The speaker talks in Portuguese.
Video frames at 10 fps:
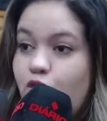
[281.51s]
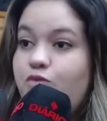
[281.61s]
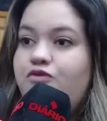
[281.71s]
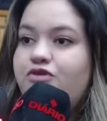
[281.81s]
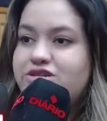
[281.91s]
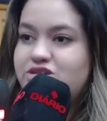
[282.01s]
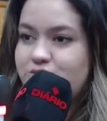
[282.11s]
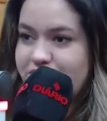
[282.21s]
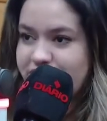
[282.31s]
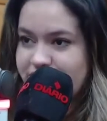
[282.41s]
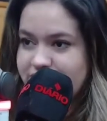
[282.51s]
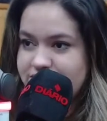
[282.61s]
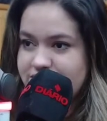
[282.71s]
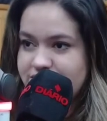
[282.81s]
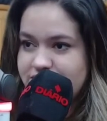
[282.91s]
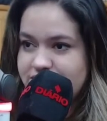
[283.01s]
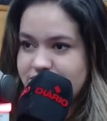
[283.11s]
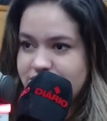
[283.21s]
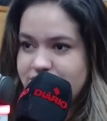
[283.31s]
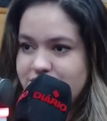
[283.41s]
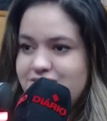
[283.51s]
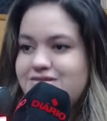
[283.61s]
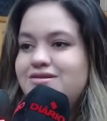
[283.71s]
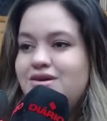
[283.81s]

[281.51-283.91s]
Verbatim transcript: Como foi essa experiência uhum.